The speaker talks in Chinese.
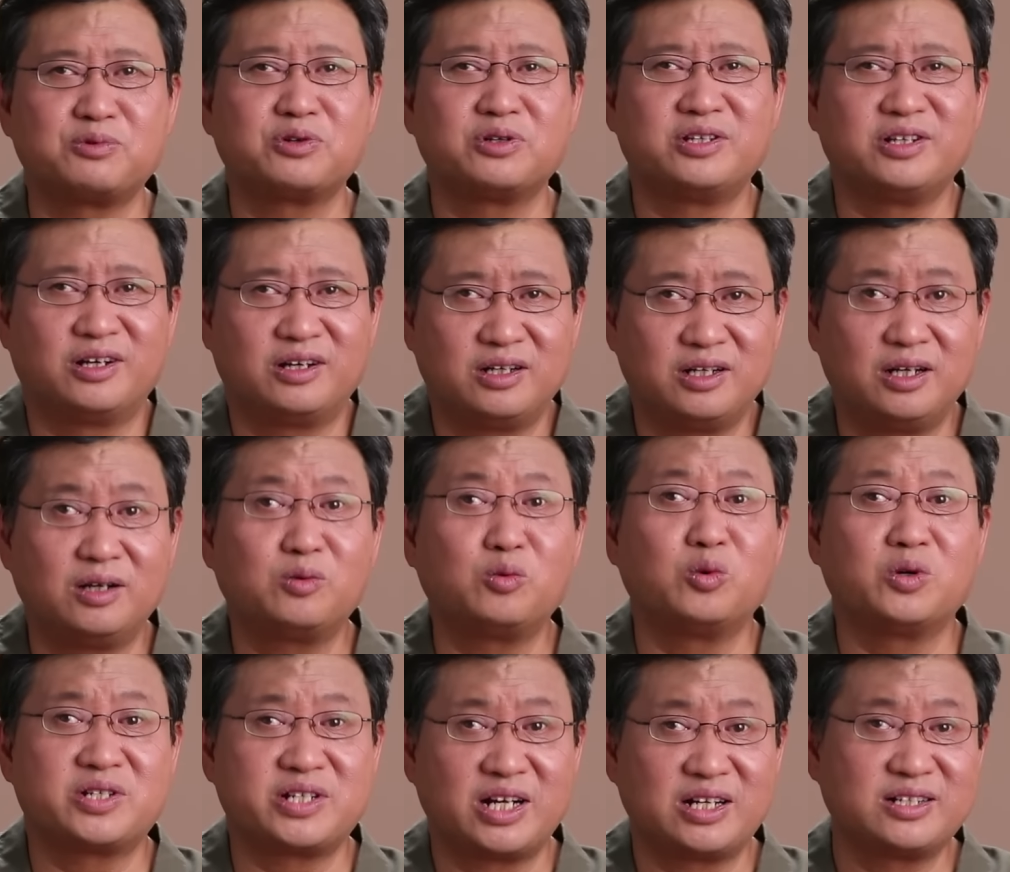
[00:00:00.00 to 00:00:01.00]
们说叫俄
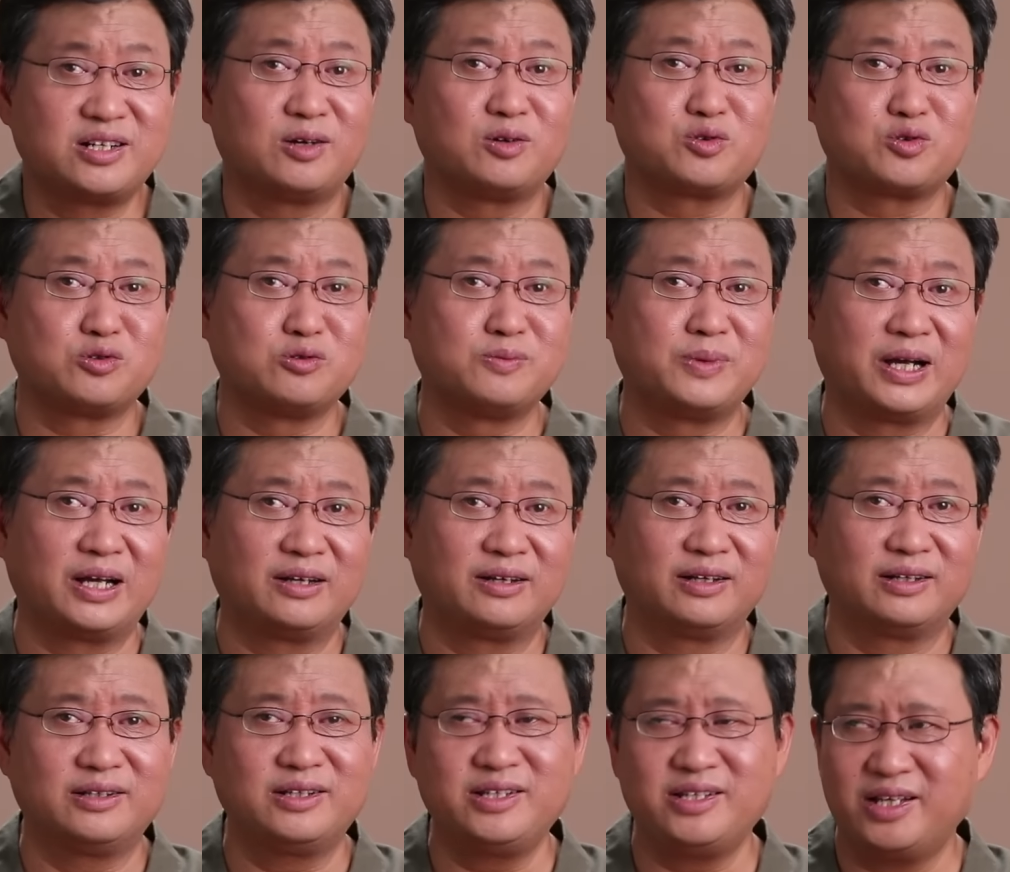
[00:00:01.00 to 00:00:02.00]
国张召忠吧，
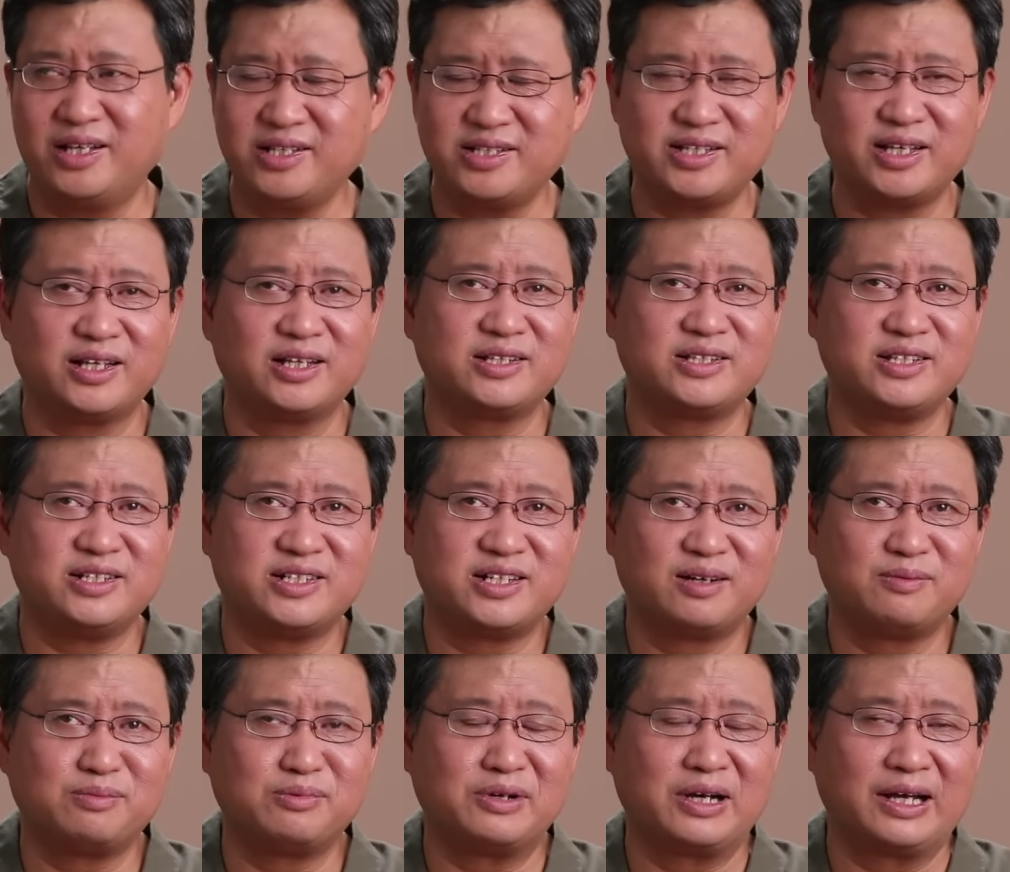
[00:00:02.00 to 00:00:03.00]
啊，那也显得紧
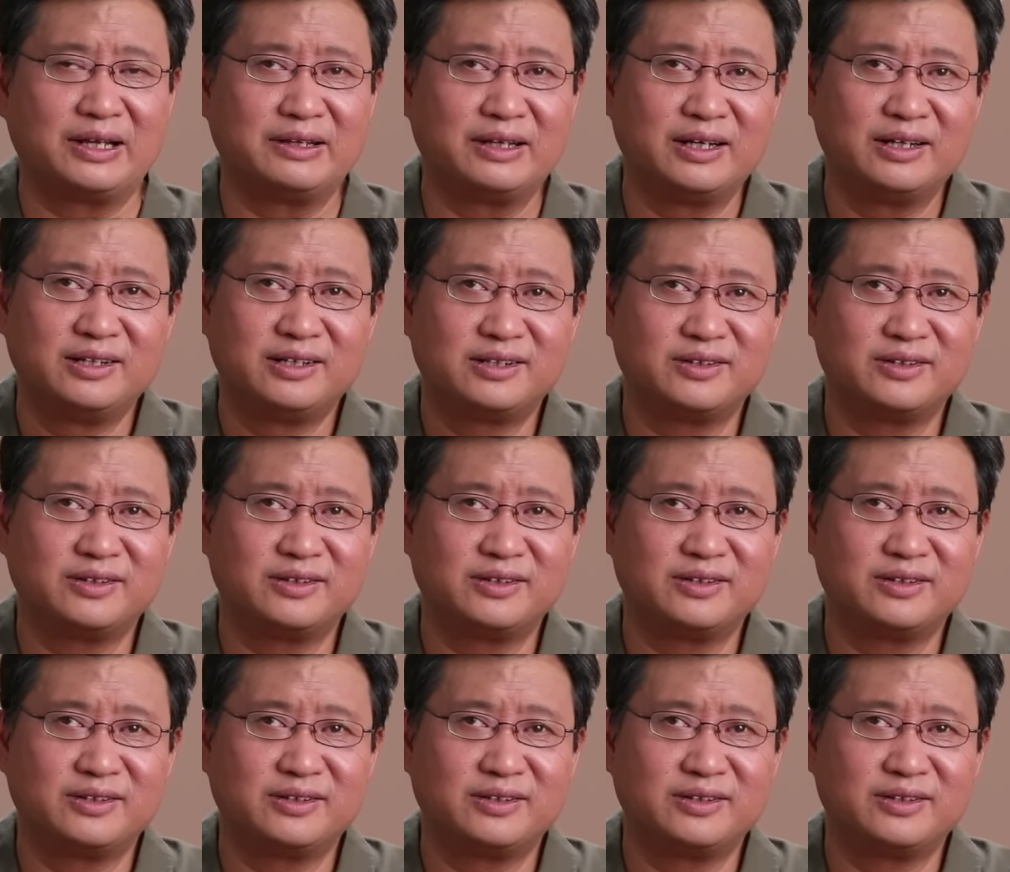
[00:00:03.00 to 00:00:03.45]
张不安呢。